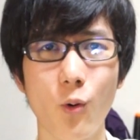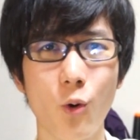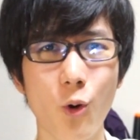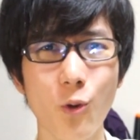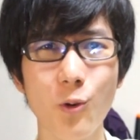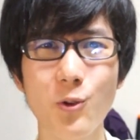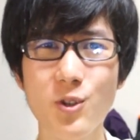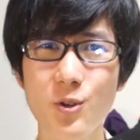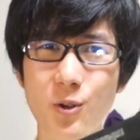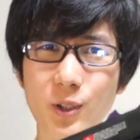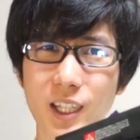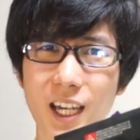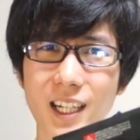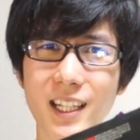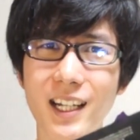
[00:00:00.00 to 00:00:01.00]
この状
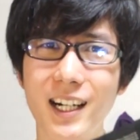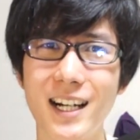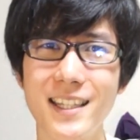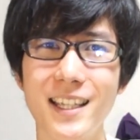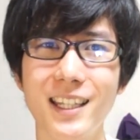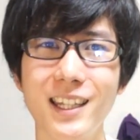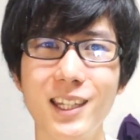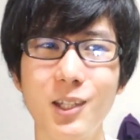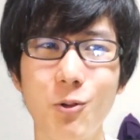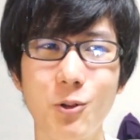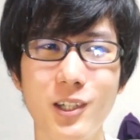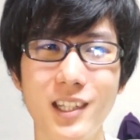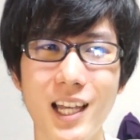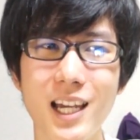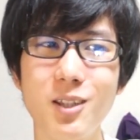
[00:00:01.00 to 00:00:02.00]
態で飾ってお
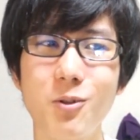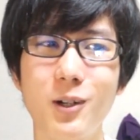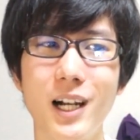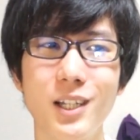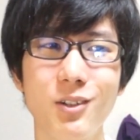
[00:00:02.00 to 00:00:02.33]
きたいとか